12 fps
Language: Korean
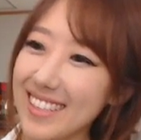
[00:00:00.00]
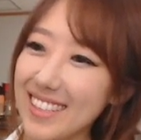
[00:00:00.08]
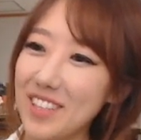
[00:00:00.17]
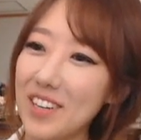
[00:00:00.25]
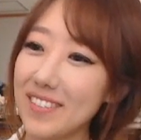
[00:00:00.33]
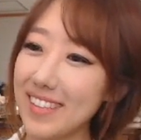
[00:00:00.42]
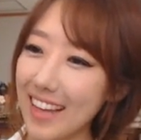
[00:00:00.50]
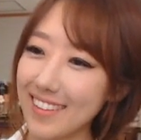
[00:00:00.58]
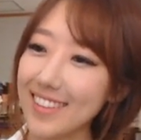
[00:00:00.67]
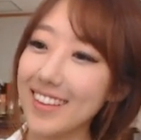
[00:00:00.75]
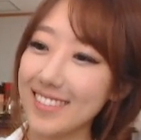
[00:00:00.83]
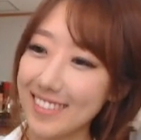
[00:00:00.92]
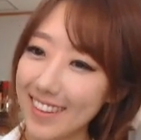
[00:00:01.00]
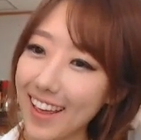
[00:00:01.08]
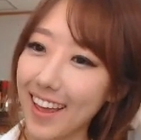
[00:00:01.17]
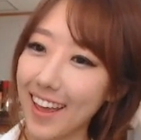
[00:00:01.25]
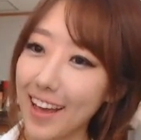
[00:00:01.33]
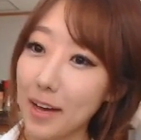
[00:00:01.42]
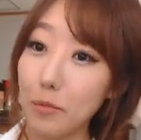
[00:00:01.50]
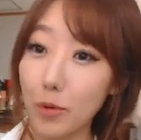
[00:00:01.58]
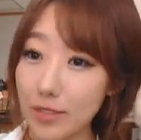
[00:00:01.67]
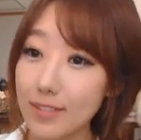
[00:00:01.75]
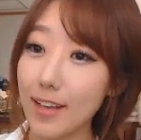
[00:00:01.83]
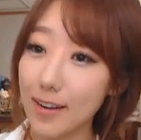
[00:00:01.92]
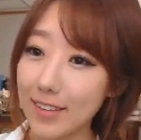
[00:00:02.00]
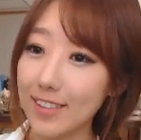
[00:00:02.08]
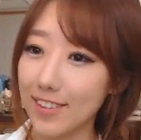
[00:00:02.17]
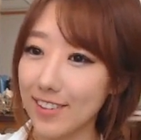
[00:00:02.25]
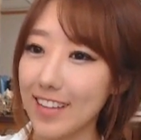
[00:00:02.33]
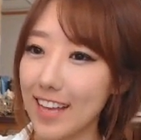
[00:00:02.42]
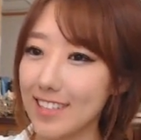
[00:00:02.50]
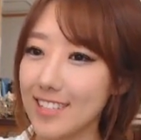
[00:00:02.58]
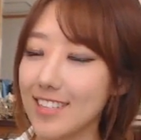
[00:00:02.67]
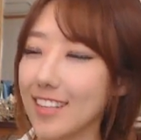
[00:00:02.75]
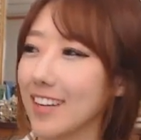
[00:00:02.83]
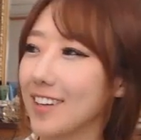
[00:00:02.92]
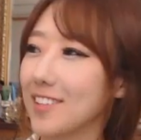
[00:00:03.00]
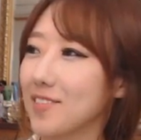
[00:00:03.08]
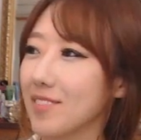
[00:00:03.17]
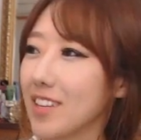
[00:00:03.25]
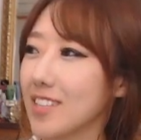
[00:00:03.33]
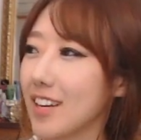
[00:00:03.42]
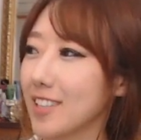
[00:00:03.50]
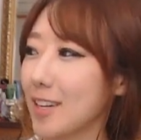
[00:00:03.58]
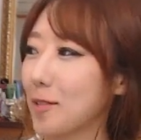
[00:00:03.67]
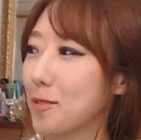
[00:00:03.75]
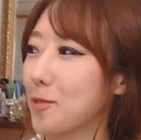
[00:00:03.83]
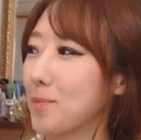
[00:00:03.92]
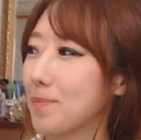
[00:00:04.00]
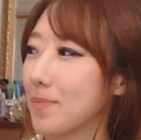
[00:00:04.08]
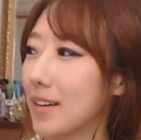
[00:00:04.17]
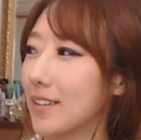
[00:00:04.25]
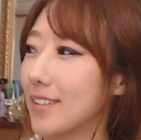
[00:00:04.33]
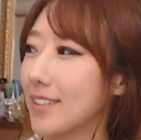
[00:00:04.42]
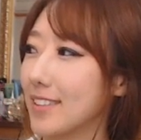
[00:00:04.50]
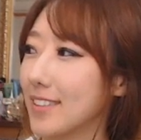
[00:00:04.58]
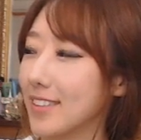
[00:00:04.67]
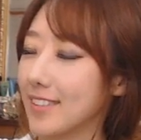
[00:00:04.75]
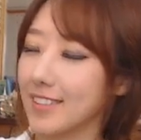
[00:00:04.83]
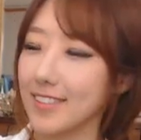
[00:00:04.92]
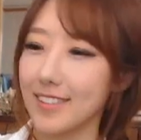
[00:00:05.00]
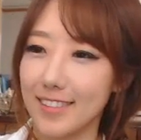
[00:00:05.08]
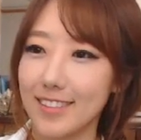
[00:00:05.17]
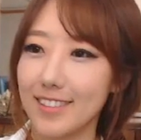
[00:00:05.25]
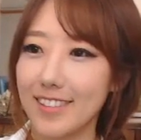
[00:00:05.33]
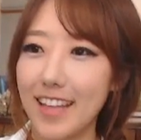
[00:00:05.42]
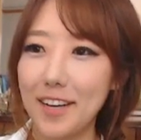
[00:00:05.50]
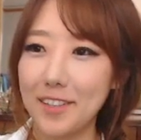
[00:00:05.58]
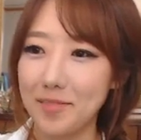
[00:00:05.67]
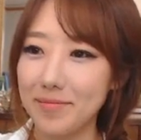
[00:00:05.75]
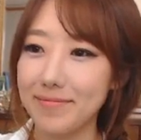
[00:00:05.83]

이러면 안 되는데 모든 사람이 그런 건 아니잖아요. 근데 제가 자꾸 그러네요.